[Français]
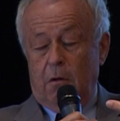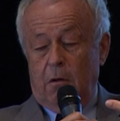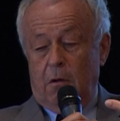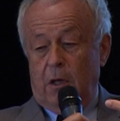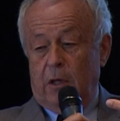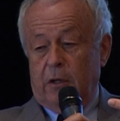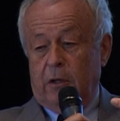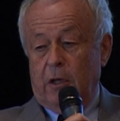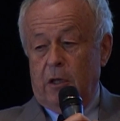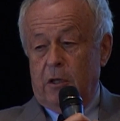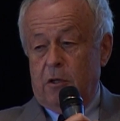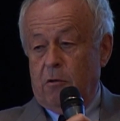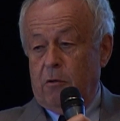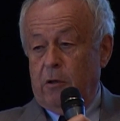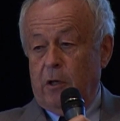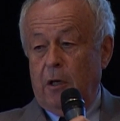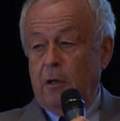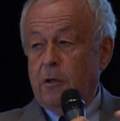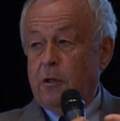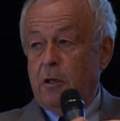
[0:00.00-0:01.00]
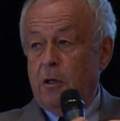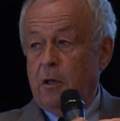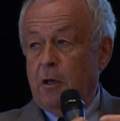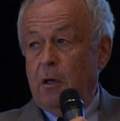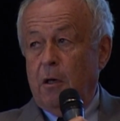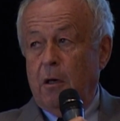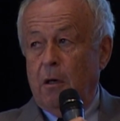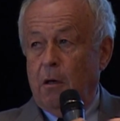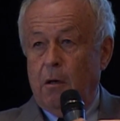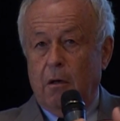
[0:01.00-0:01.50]
l'international, qui est,
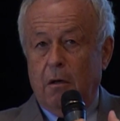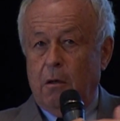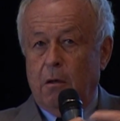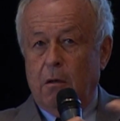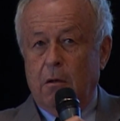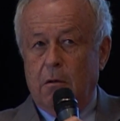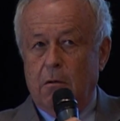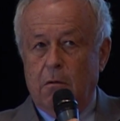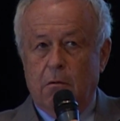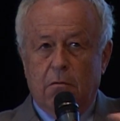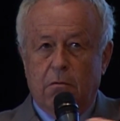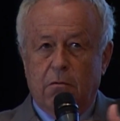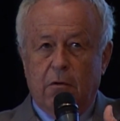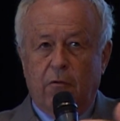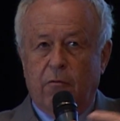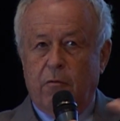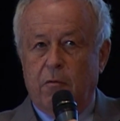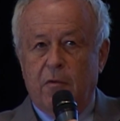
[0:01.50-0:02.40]
euh,